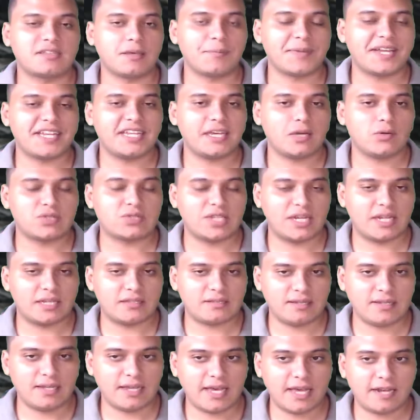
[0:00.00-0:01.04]

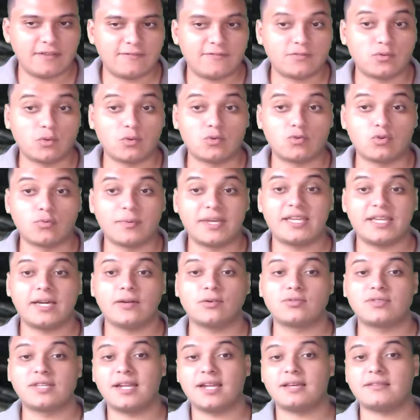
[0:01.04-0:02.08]

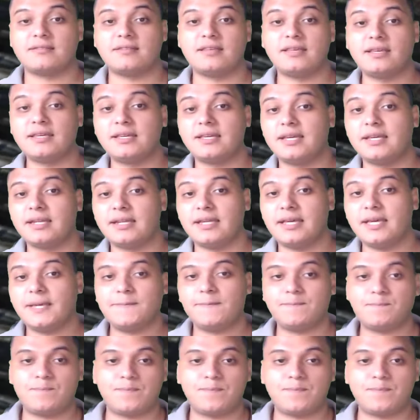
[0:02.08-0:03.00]
38330 جنيه